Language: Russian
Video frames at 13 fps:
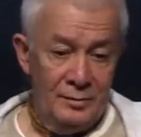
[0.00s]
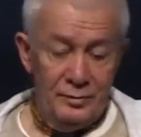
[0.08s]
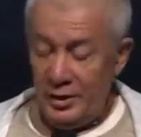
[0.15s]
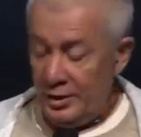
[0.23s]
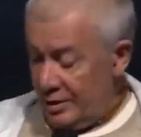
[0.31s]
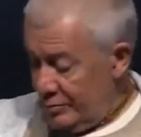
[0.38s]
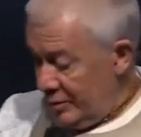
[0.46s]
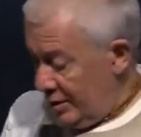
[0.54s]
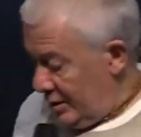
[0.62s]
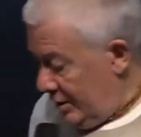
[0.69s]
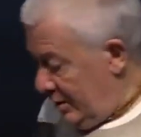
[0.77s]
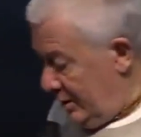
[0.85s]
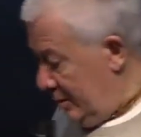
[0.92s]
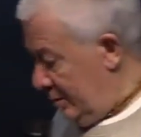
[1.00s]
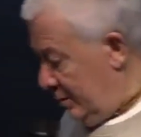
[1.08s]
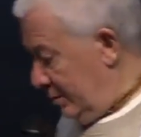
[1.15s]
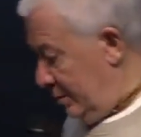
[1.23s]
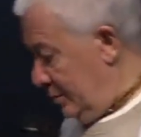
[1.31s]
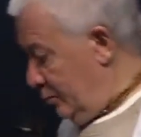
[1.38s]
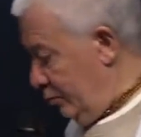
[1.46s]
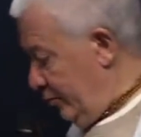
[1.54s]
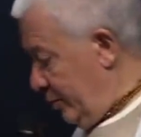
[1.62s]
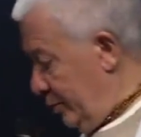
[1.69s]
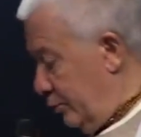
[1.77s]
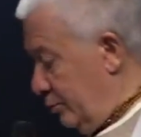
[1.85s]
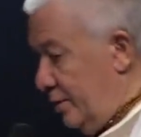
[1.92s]
При этом я
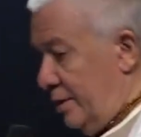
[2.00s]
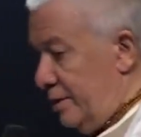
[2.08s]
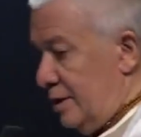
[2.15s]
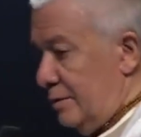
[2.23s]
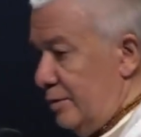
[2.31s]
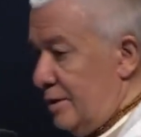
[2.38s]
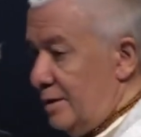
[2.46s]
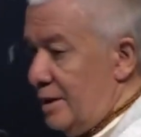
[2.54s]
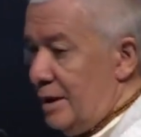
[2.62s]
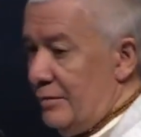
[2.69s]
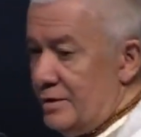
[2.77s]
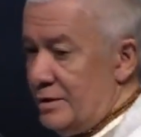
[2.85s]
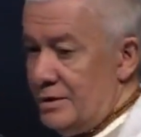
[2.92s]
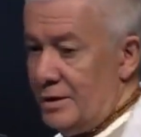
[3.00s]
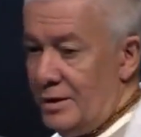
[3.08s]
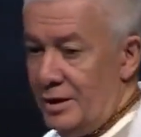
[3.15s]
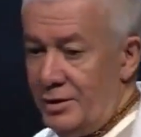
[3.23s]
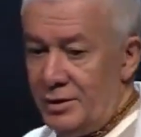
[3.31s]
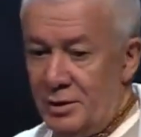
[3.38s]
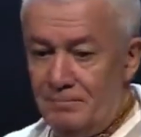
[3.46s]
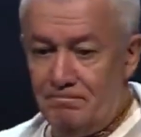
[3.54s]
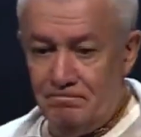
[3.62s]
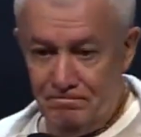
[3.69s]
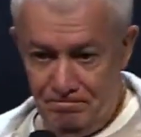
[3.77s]
увидел, что некоторым это нравится зрелище.